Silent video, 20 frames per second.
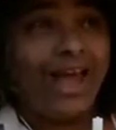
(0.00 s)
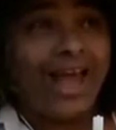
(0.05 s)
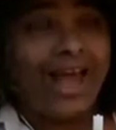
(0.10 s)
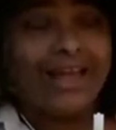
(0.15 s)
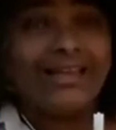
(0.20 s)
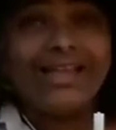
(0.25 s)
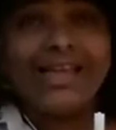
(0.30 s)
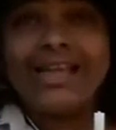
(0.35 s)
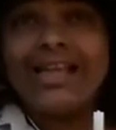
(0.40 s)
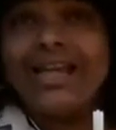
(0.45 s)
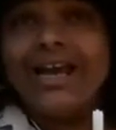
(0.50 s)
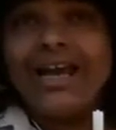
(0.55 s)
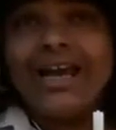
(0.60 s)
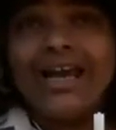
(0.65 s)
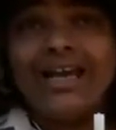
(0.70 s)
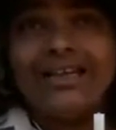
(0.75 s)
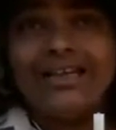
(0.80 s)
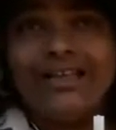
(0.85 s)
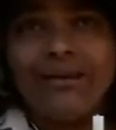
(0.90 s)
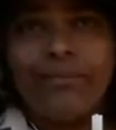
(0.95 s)
é de
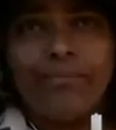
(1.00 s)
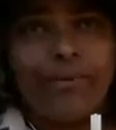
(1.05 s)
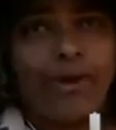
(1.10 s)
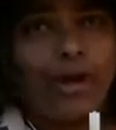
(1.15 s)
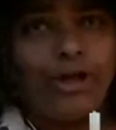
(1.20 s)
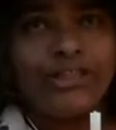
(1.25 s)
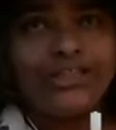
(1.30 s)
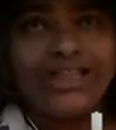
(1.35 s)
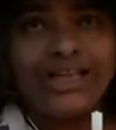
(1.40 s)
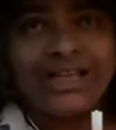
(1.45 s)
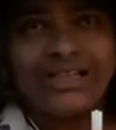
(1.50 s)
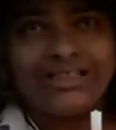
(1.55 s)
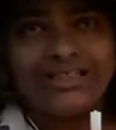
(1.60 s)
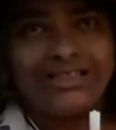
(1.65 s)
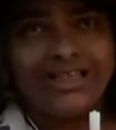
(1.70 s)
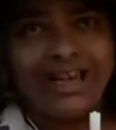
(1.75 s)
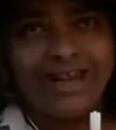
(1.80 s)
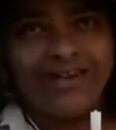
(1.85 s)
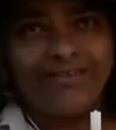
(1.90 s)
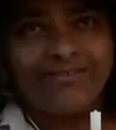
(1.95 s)
grande
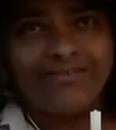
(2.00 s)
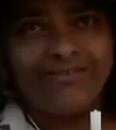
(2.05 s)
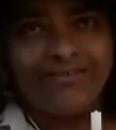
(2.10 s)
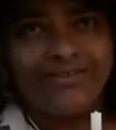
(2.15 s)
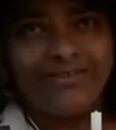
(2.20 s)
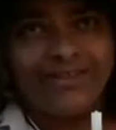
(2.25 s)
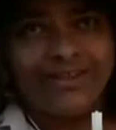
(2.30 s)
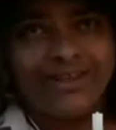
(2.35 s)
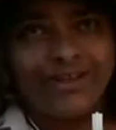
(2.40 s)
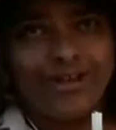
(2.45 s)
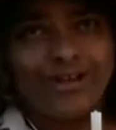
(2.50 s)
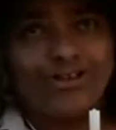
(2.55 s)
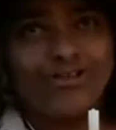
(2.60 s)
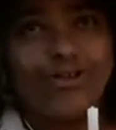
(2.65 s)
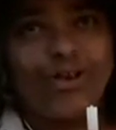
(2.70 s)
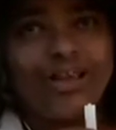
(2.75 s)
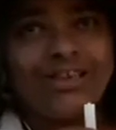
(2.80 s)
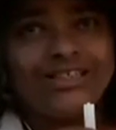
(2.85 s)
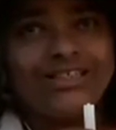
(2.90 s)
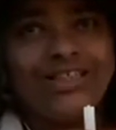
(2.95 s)
importância nós
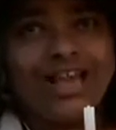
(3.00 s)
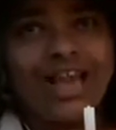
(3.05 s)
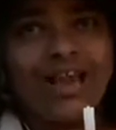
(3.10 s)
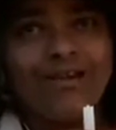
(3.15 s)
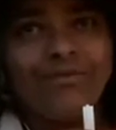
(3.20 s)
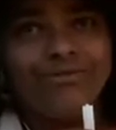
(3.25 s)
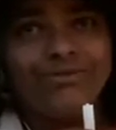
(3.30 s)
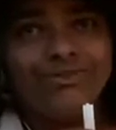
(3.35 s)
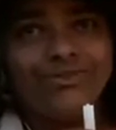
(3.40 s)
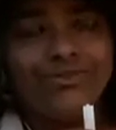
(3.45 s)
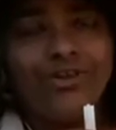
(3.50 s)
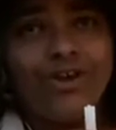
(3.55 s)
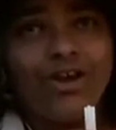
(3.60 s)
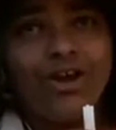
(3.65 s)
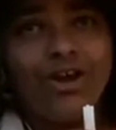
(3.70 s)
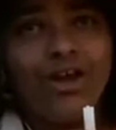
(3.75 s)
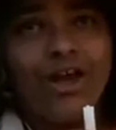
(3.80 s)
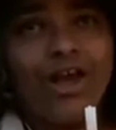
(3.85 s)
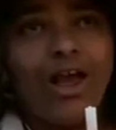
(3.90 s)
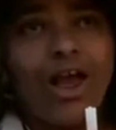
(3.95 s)
conhecermos
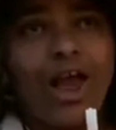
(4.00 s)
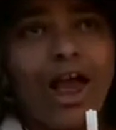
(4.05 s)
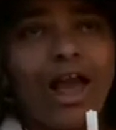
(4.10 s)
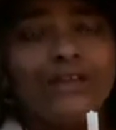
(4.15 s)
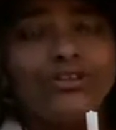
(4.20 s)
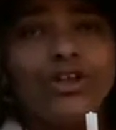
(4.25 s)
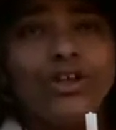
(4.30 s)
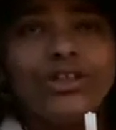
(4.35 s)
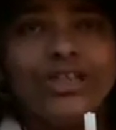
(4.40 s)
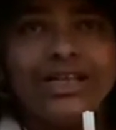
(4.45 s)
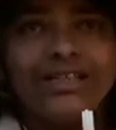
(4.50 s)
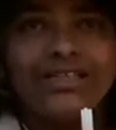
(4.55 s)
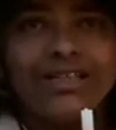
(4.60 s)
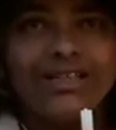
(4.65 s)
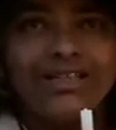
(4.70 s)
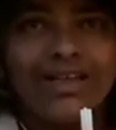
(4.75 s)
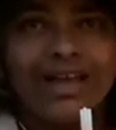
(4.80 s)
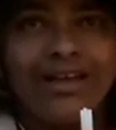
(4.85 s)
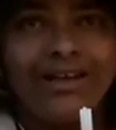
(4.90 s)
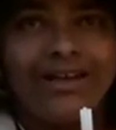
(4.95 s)
as outras
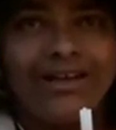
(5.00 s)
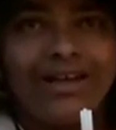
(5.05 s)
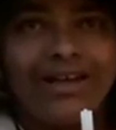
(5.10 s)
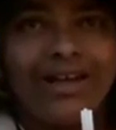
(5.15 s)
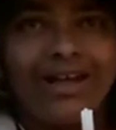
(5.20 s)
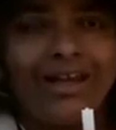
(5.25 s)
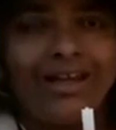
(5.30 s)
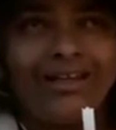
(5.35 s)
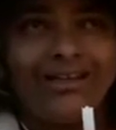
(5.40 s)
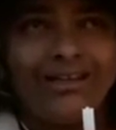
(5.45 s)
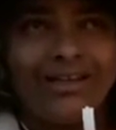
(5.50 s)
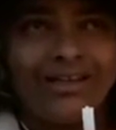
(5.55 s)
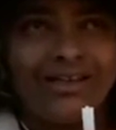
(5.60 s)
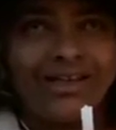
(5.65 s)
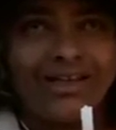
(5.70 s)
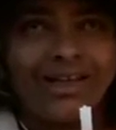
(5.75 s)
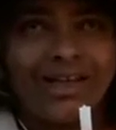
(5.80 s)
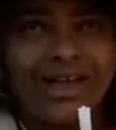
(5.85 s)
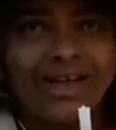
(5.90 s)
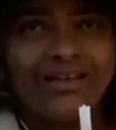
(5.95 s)

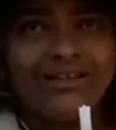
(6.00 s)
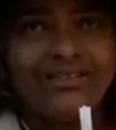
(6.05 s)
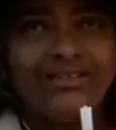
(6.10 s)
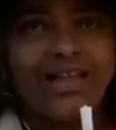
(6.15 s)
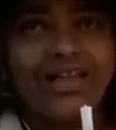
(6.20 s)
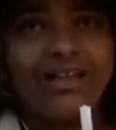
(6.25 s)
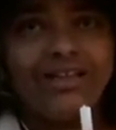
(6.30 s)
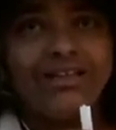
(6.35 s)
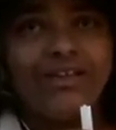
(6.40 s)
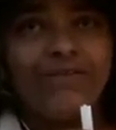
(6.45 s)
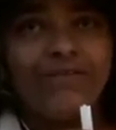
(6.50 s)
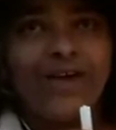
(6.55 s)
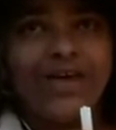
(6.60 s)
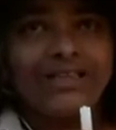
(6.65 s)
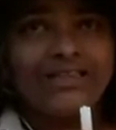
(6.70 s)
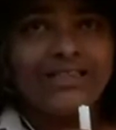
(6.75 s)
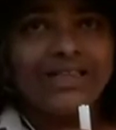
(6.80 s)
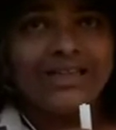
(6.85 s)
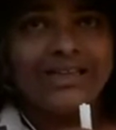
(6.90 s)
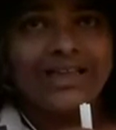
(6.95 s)
etnias,
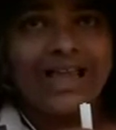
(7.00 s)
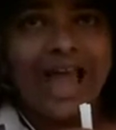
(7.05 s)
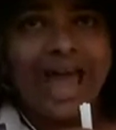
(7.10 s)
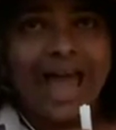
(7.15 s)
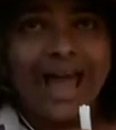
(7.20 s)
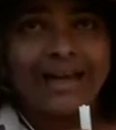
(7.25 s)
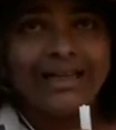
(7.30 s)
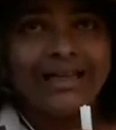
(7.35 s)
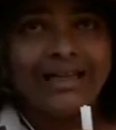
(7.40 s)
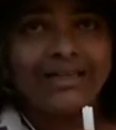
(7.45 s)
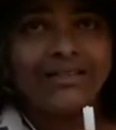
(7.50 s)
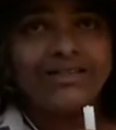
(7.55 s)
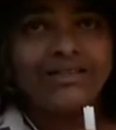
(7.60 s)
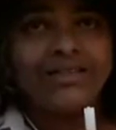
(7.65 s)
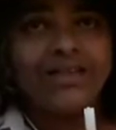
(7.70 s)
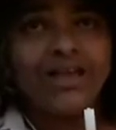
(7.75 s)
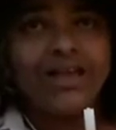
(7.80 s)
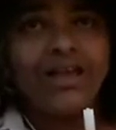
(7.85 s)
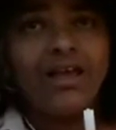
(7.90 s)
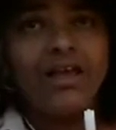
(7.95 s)

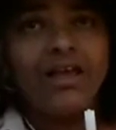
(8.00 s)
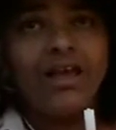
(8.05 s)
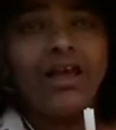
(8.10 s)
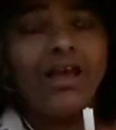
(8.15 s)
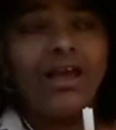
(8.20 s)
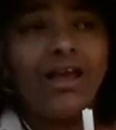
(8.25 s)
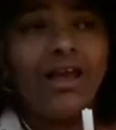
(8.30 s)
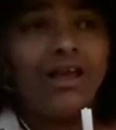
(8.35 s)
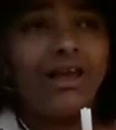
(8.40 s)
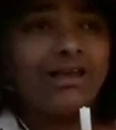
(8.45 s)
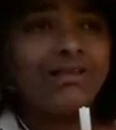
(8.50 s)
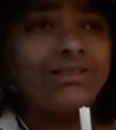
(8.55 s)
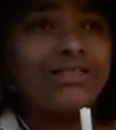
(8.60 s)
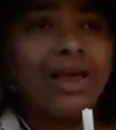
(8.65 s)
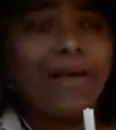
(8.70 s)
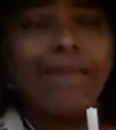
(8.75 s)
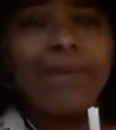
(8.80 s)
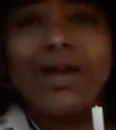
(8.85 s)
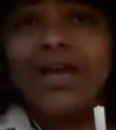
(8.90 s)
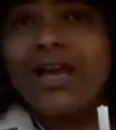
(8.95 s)
diversidades e
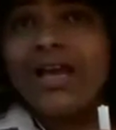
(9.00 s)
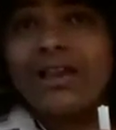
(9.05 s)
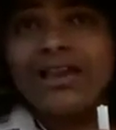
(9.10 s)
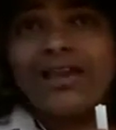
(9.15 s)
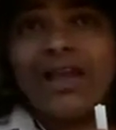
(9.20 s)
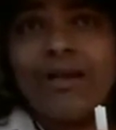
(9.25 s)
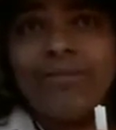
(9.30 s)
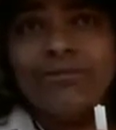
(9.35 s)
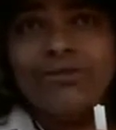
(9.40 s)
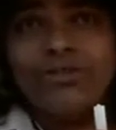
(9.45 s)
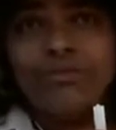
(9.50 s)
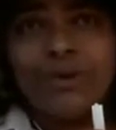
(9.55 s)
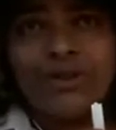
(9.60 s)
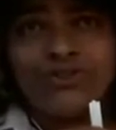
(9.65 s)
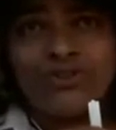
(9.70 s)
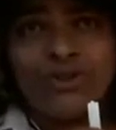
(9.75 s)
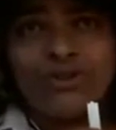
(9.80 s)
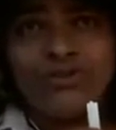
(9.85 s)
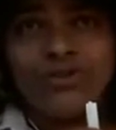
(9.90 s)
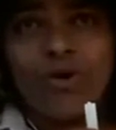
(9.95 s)
saber que temos
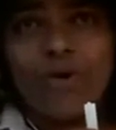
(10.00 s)
pessoas